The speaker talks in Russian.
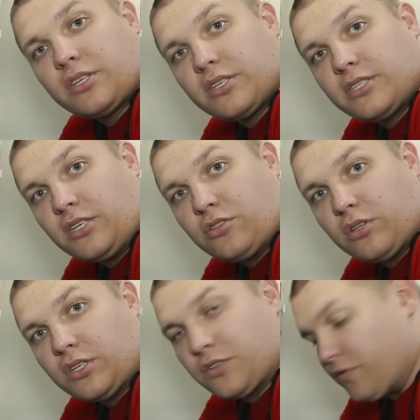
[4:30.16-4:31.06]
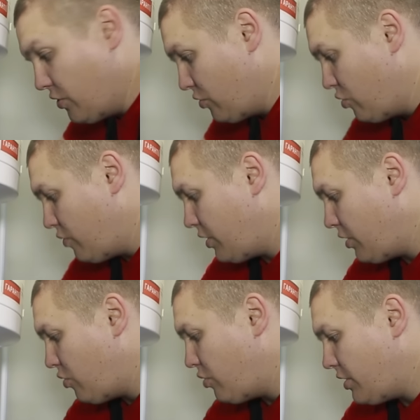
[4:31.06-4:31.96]
Здесь у нас внизу вот
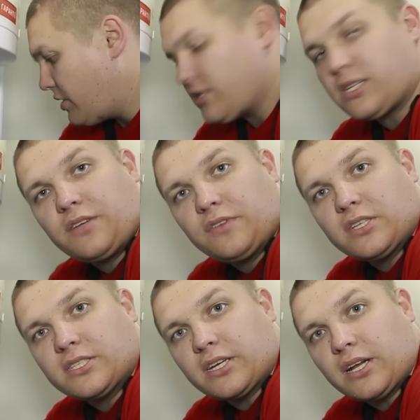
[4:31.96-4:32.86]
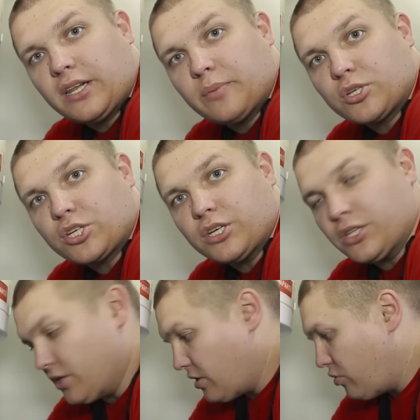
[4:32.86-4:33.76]
находится слив для стиральной
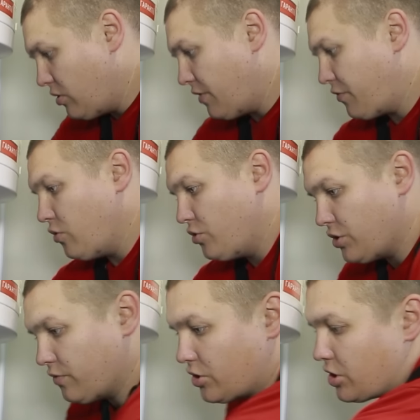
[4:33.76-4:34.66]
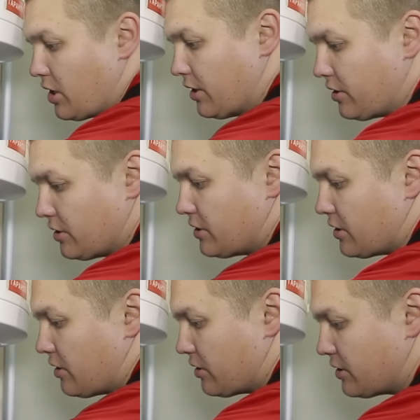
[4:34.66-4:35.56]
машины, да, куда включен вот шланг от
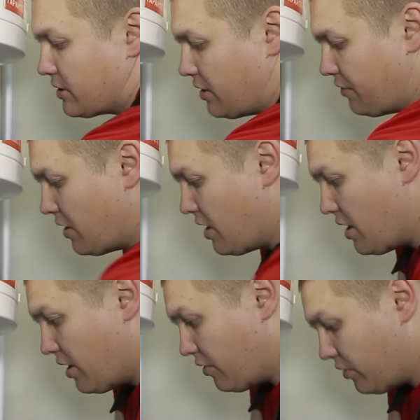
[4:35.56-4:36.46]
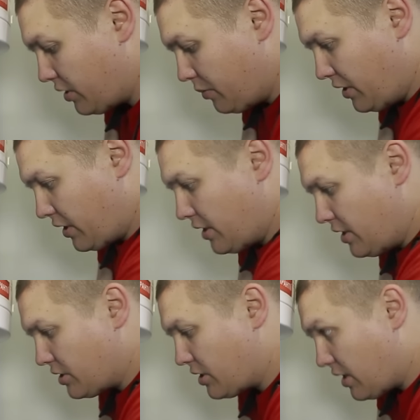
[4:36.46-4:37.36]
стиралки слив. Вот, и мы
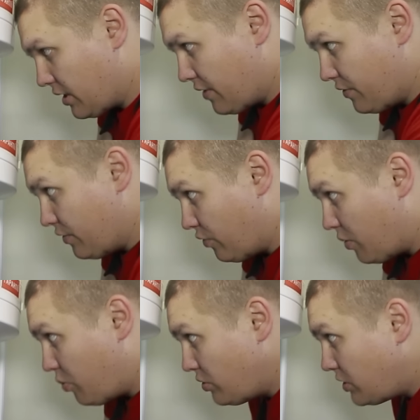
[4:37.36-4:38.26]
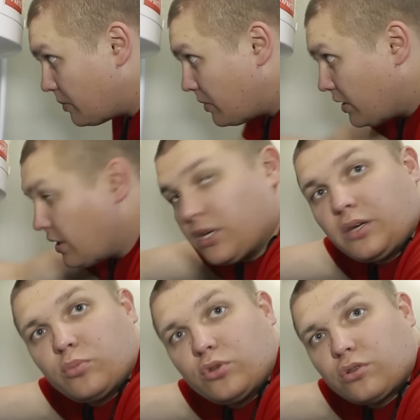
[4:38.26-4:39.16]
конец шланга в него опустим,
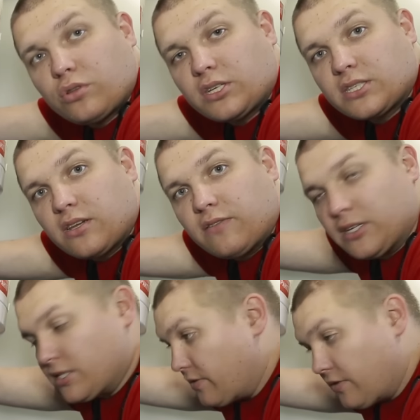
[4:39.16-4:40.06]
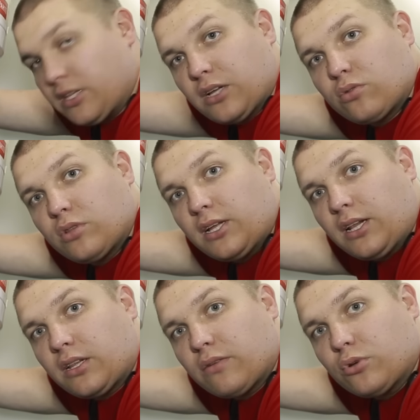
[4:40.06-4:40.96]
и будет у нас сливаться вода туда,
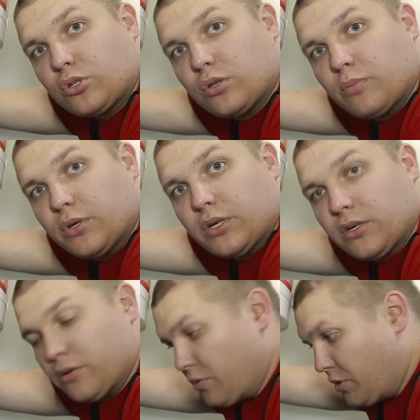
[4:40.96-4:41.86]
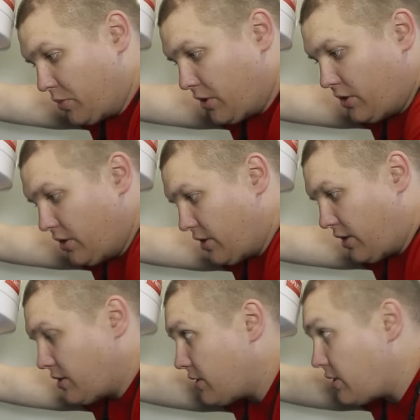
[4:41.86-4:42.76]
для того, чтобы, в общем-то, не
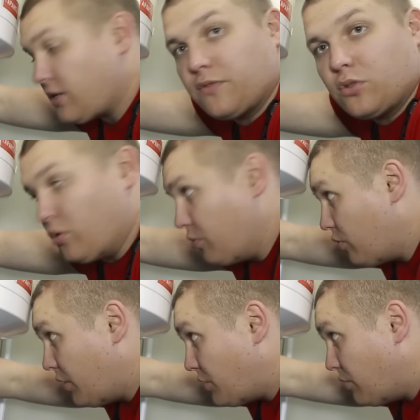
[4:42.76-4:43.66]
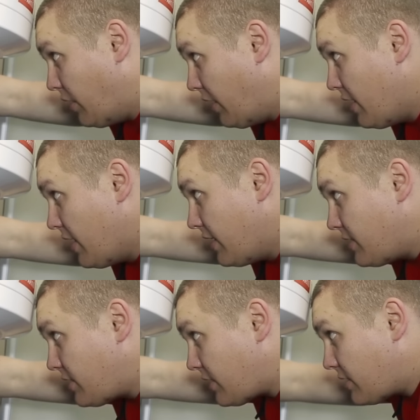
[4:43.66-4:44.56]
играться с этим ведром туда-сюда.
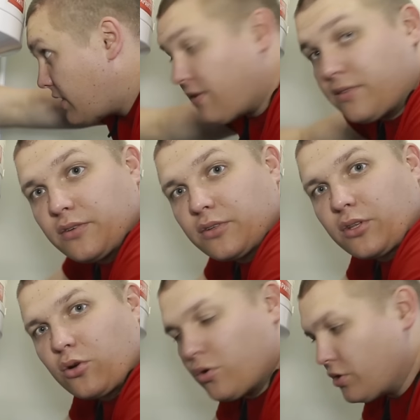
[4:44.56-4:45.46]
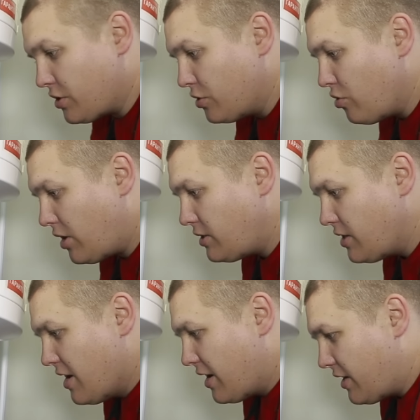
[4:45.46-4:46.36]
Сейчас главный вот такой вот
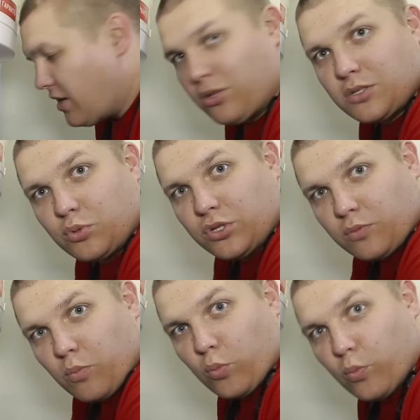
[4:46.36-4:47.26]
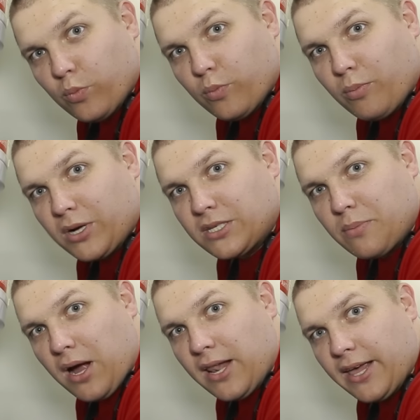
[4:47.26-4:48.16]
нюанс, когда у нас будет
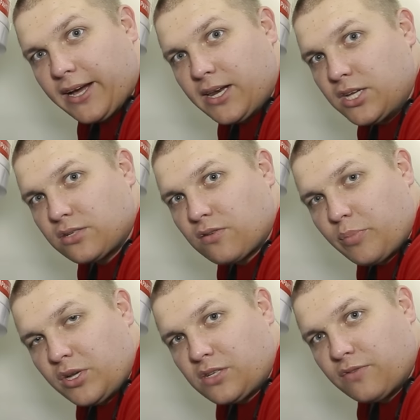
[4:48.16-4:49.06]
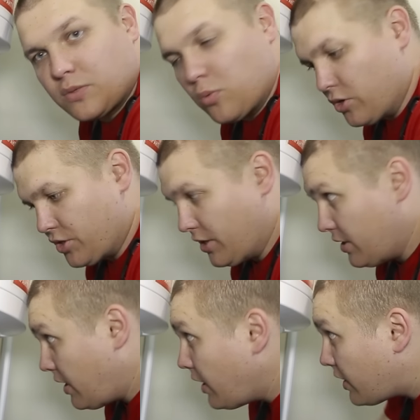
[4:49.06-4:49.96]
максимальное количество брызг возможное,
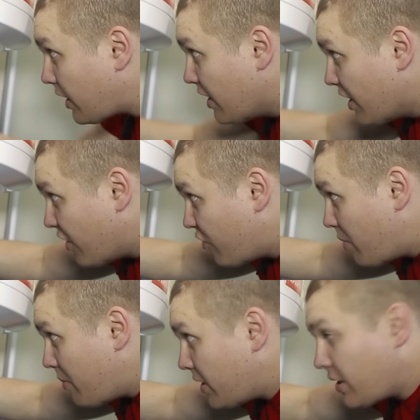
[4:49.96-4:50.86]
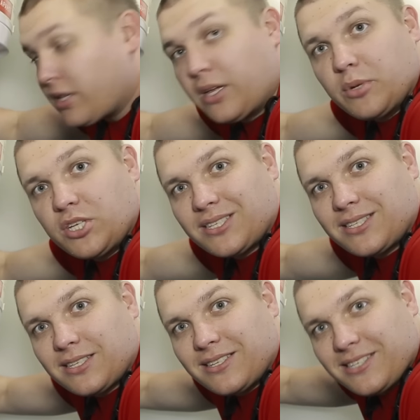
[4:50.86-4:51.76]
да, это в момент, когда мы
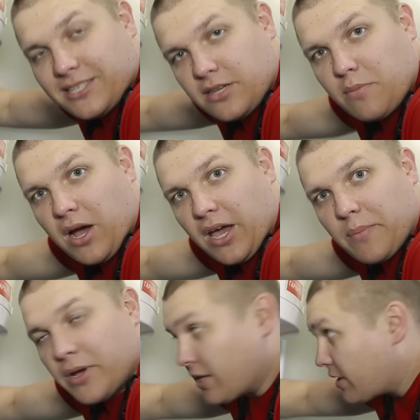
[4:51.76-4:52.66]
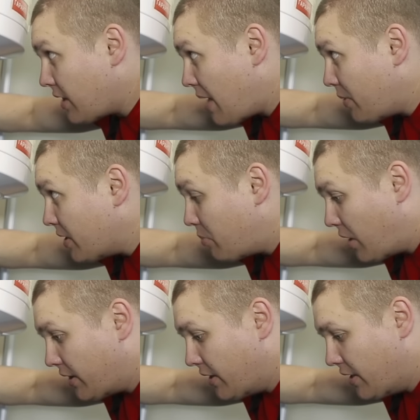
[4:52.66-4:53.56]
сейчас снимаем этот клапан
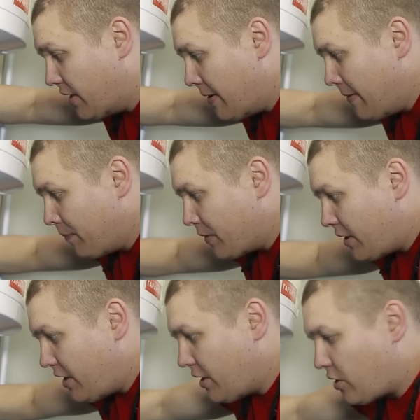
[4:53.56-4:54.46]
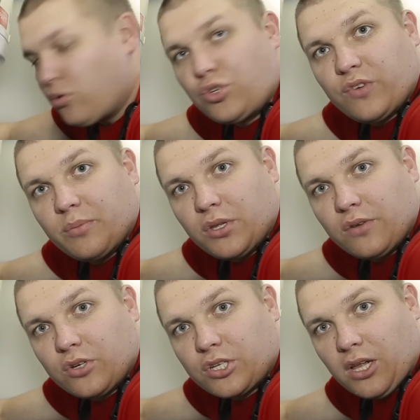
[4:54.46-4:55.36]
обратный и накручиваем на
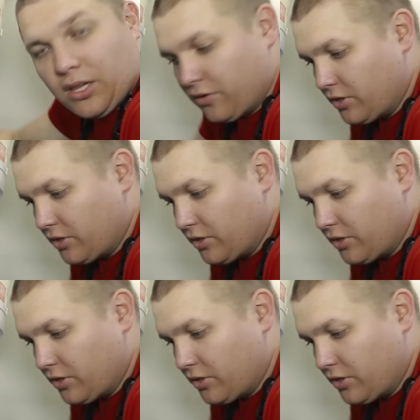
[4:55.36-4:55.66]
него шланг.